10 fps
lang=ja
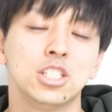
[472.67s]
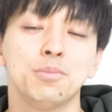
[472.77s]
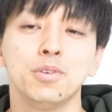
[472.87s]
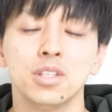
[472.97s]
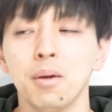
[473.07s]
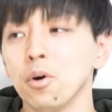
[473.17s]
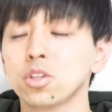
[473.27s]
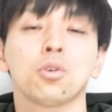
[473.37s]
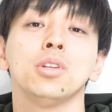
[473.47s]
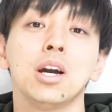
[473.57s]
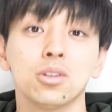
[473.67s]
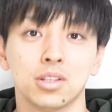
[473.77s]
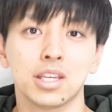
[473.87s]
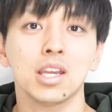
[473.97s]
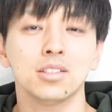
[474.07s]
自分でもっとこんなこと
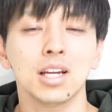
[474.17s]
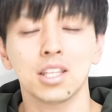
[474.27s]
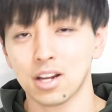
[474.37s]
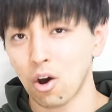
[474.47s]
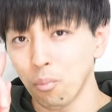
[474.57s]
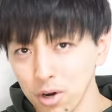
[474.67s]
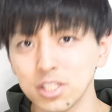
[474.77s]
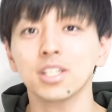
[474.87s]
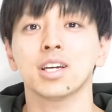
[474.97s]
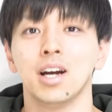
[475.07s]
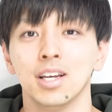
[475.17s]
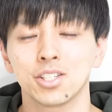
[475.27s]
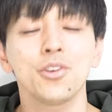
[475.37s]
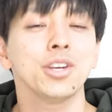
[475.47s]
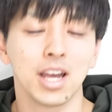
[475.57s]
できるなってのが思いつくから、
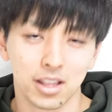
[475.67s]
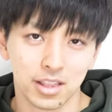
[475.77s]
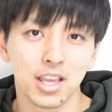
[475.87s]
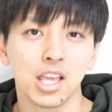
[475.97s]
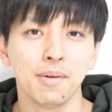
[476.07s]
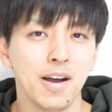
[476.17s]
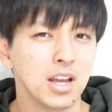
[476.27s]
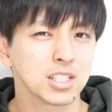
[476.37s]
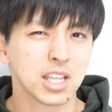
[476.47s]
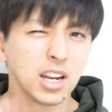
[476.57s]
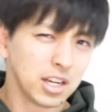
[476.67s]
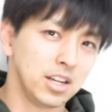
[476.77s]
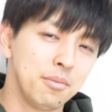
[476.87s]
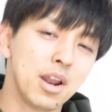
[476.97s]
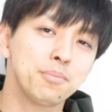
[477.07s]
それをやっていけば、さらに
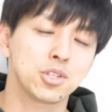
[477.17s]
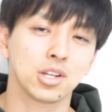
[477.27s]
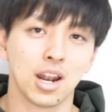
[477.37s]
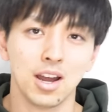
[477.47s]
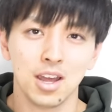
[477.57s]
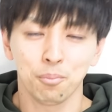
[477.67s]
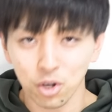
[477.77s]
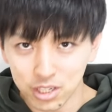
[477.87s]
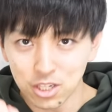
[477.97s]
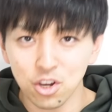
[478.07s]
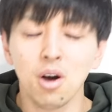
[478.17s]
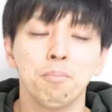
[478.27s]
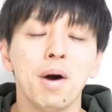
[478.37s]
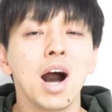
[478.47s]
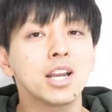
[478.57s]
レベルアップするから。もう一回言うよ。
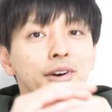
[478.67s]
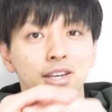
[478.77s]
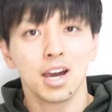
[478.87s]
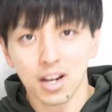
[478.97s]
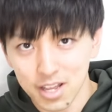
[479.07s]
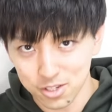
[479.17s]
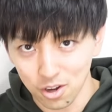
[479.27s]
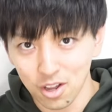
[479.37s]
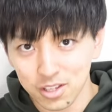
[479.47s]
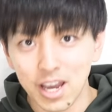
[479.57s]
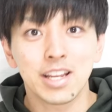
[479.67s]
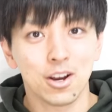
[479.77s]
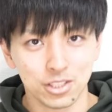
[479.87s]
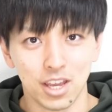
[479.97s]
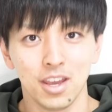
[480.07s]
周りはやらねえぞ。やり
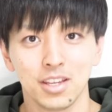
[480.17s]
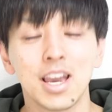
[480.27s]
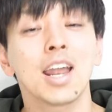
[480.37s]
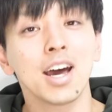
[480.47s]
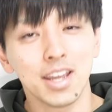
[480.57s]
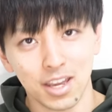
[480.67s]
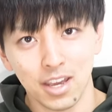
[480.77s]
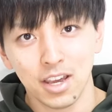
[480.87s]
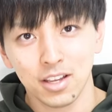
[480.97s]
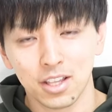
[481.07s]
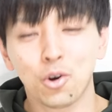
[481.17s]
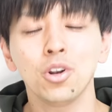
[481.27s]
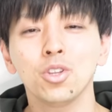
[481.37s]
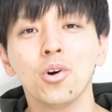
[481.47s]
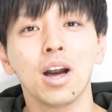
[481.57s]
直し。やらない。で、こ
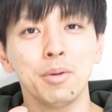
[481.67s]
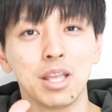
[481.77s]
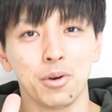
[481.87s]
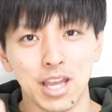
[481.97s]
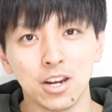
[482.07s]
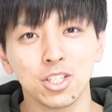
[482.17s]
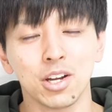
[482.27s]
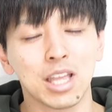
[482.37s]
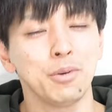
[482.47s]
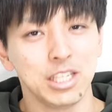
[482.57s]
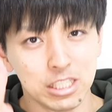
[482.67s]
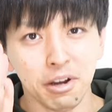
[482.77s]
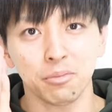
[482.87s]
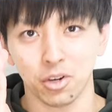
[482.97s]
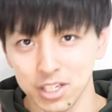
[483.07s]
の動画見てもやる人は多分1
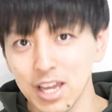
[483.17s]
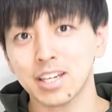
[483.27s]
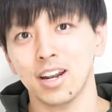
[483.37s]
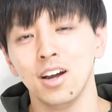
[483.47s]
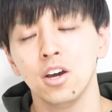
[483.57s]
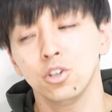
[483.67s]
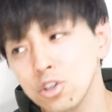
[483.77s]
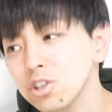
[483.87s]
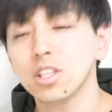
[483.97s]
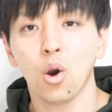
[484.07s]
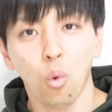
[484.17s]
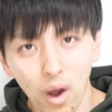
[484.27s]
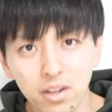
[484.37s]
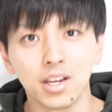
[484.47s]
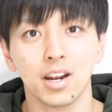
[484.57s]
割もいないから、ふーんで終
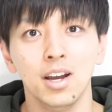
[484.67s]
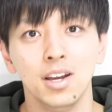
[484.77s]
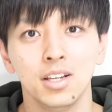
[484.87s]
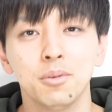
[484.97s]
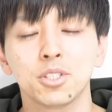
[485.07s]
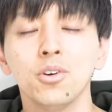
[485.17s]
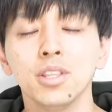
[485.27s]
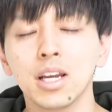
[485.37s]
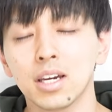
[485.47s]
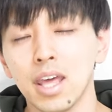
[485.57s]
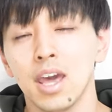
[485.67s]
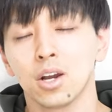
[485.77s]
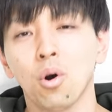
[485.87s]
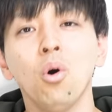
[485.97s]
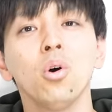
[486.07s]
わるから。でもその中で
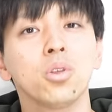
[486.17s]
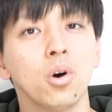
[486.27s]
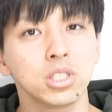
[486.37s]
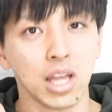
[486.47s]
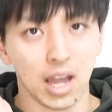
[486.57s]
行動し